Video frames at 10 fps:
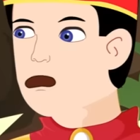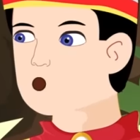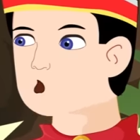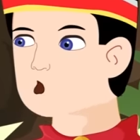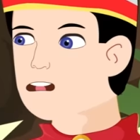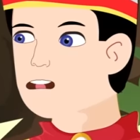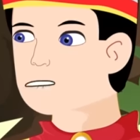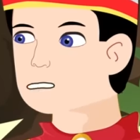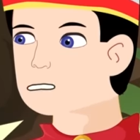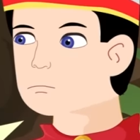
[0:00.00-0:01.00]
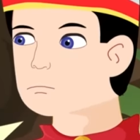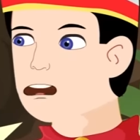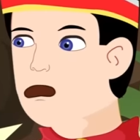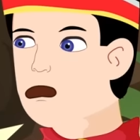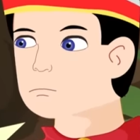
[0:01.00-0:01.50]
তাকে জীবন সঙ্গিনী বানাতে
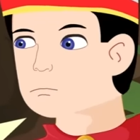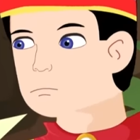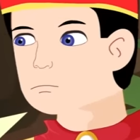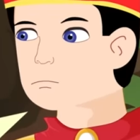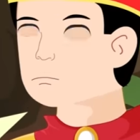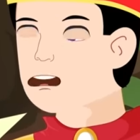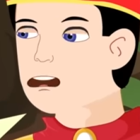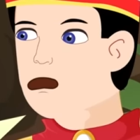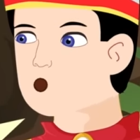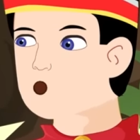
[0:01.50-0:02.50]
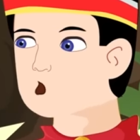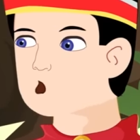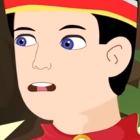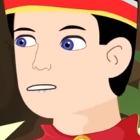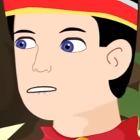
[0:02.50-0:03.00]
পারবো না এর জন্য
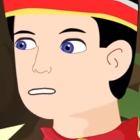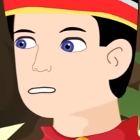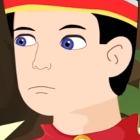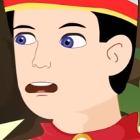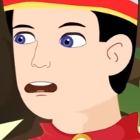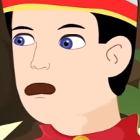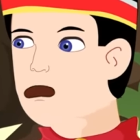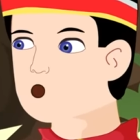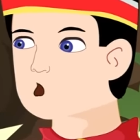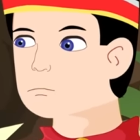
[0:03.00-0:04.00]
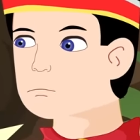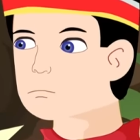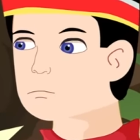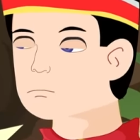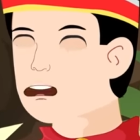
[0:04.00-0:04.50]
আমাকে সর্বত্র হারাতে হলেও
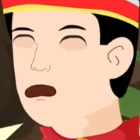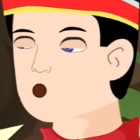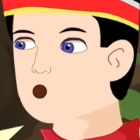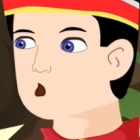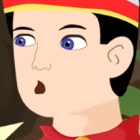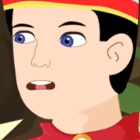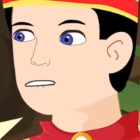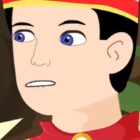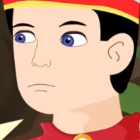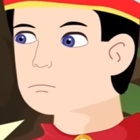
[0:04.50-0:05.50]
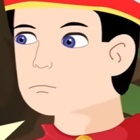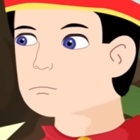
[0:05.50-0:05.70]
তাতে আমি রাজি আছি